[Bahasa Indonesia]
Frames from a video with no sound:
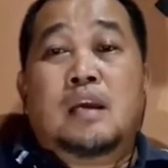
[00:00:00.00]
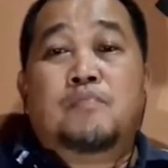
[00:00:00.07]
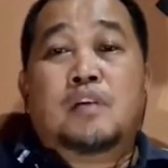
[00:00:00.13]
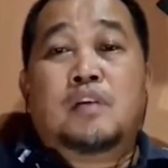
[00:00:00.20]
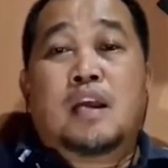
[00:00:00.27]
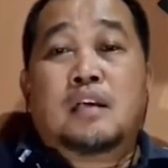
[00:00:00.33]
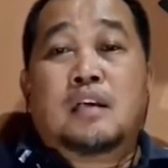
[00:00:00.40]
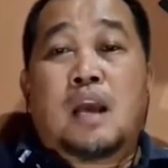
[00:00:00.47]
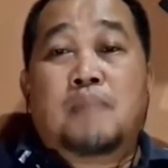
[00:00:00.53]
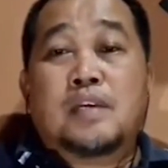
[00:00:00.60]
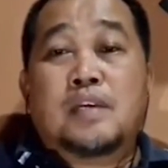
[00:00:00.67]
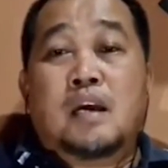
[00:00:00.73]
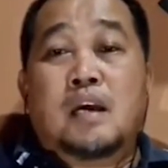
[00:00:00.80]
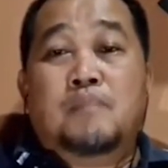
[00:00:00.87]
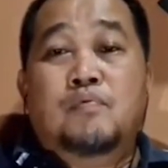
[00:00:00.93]
laporkan ke
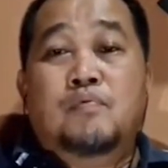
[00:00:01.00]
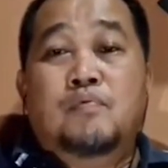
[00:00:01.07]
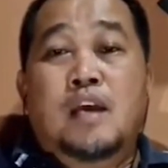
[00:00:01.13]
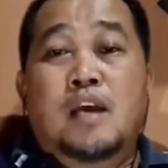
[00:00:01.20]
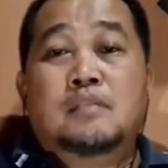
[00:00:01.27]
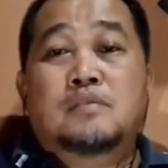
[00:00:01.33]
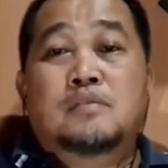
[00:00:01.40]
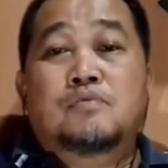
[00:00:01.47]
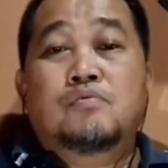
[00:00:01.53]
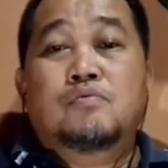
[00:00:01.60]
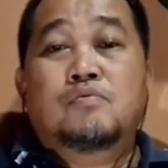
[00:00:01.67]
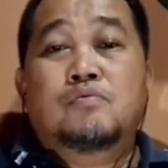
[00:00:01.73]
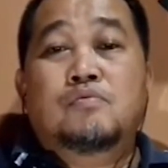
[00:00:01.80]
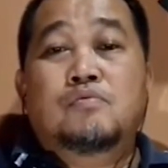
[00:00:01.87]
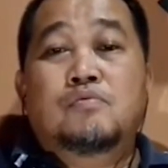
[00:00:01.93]
KPK bulan
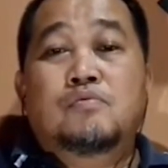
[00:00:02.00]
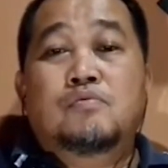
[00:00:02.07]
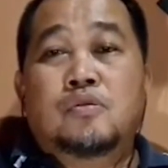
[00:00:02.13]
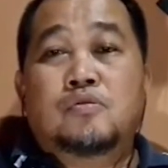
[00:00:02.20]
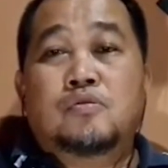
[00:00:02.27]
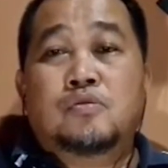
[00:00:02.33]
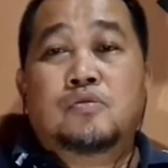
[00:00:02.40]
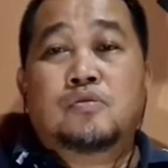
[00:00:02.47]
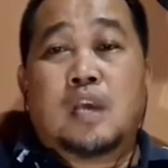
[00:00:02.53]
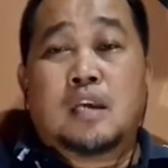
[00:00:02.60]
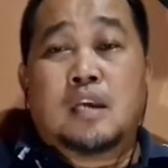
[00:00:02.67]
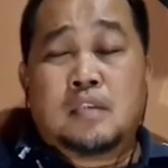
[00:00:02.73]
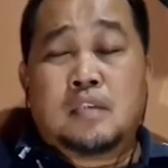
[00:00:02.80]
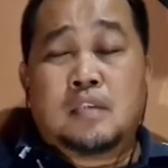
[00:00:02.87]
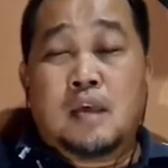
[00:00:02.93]
Juli bulan Agustus
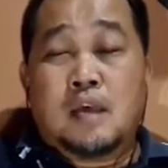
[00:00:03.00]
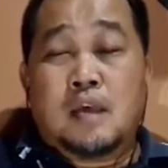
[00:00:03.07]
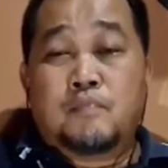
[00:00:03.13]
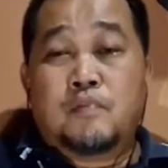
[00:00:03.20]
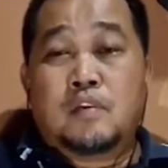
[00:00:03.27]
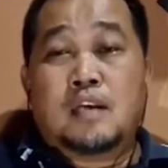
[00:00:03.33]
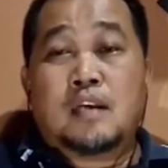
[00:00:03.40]
saya, saya laporkan